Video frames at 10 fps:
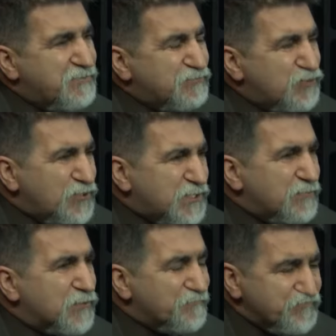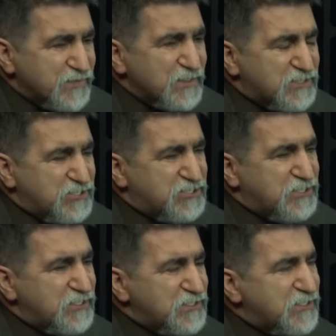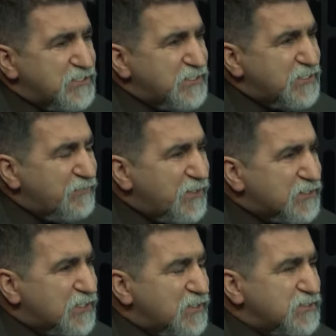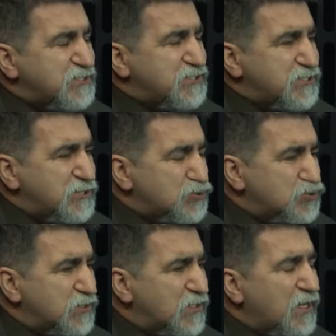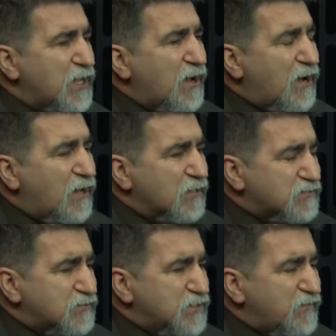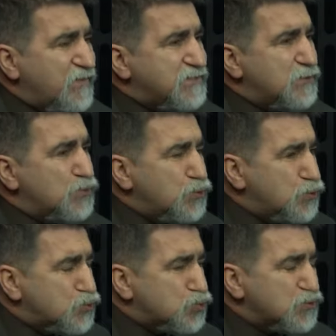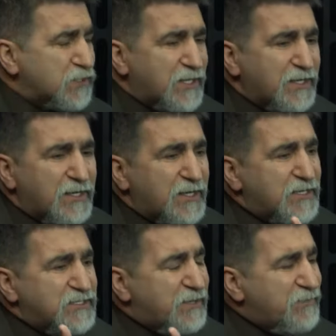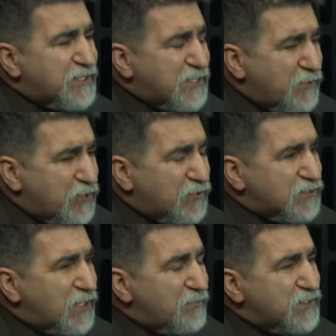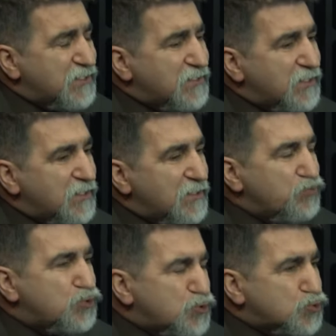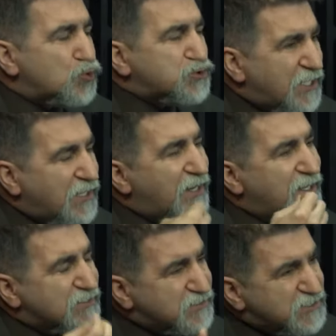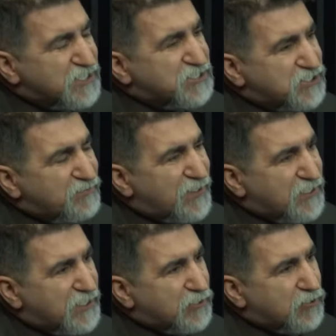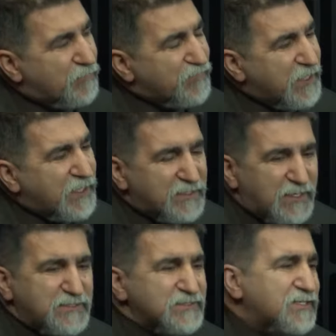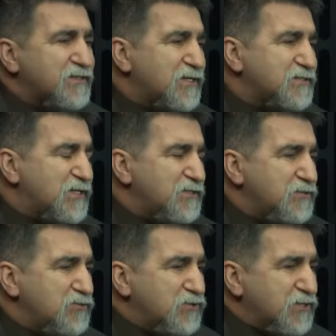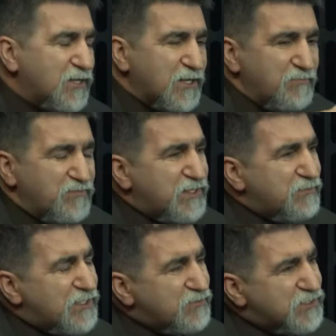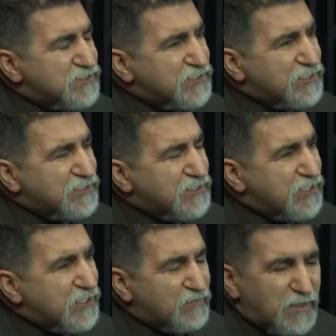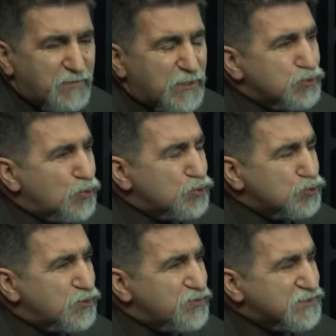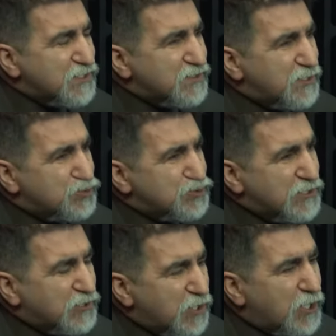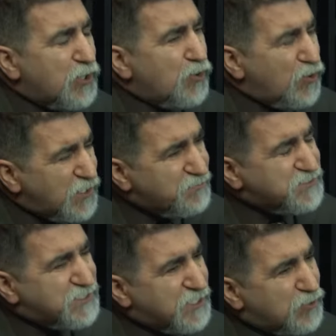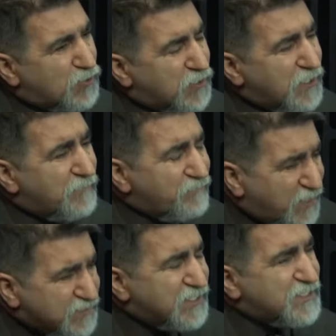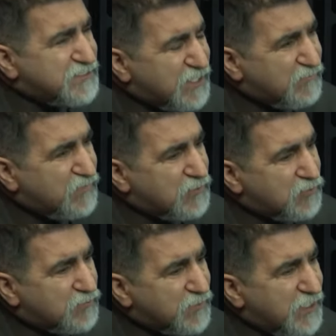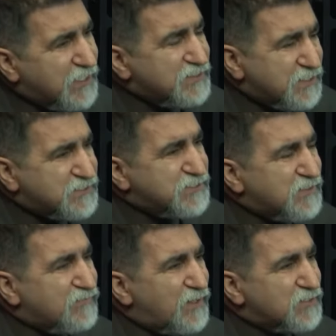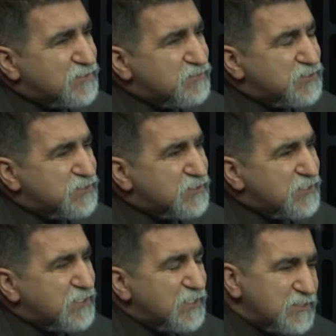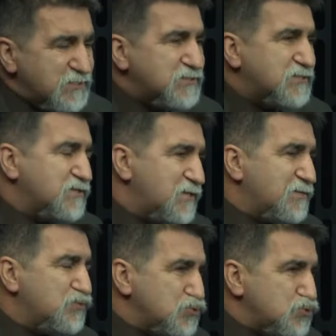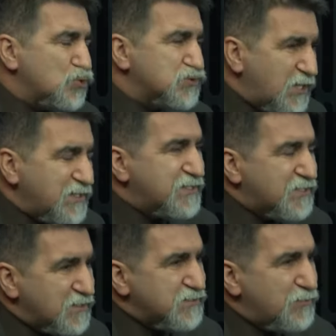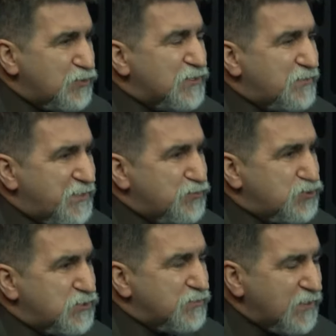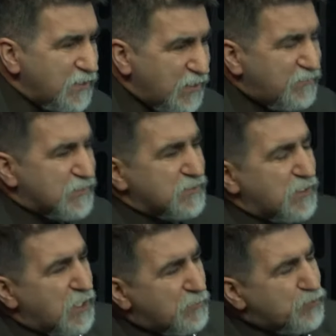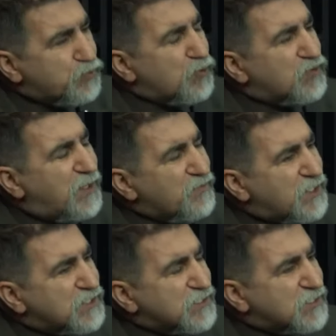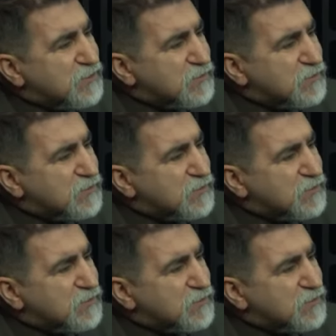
bitmiyor ki bu. Kişinin yediği yemekten, içtiği suya, aldığı nefese, uykusuna, yemek yeme yöntemlerine, bütün sosyal hayatını değiştirmen gerekiyor. Yani insanlar zannediyor ki benim elimde sihirli değnek var. Ben dokunuyorum insanlar düzeliyor. Öyle bir şey yok. Ben destek veriyorum. Destek verdiğim için de insanlar bunu çok daha net anlayabiliyorlar benim söylediğimi. Evet bu programlarda